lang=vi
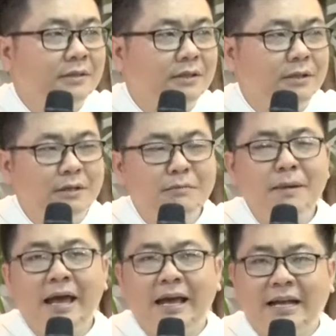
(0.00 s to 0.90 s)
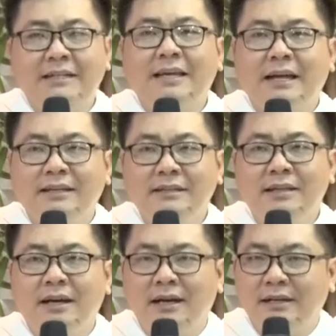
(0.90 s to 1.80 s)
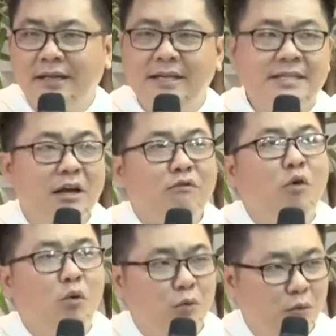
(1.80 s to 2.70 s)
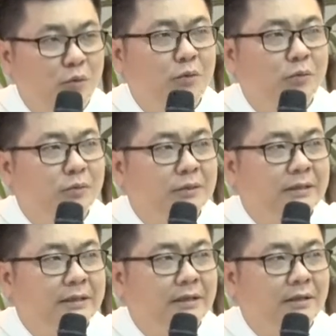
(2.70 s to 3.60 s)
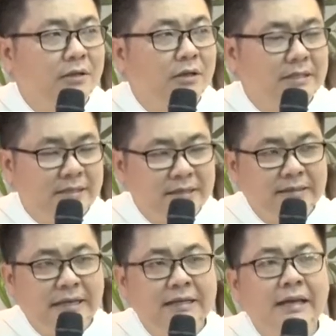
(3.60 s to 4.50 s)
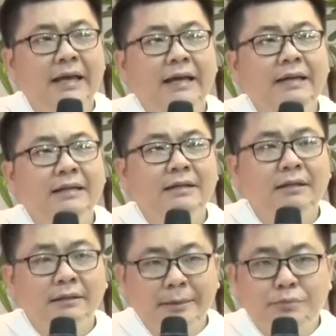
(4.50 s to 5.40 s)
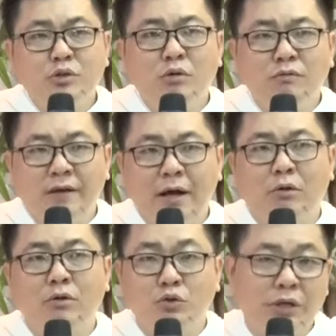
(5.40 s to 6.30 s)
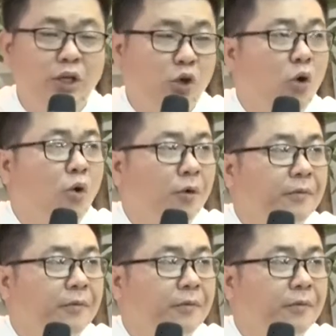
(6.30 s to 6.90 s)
tượng Đức Mẹ các thánh thì ở cái gian phụ à, còn dâng thánh lễ tập trung vào Chúa Kitô